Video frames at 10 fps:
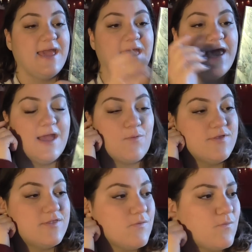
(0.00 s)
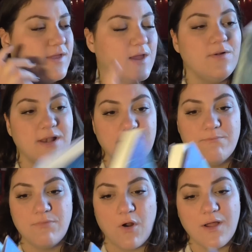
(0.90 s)
e questo qui è un
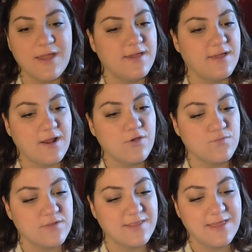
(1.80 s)
libro che racchiude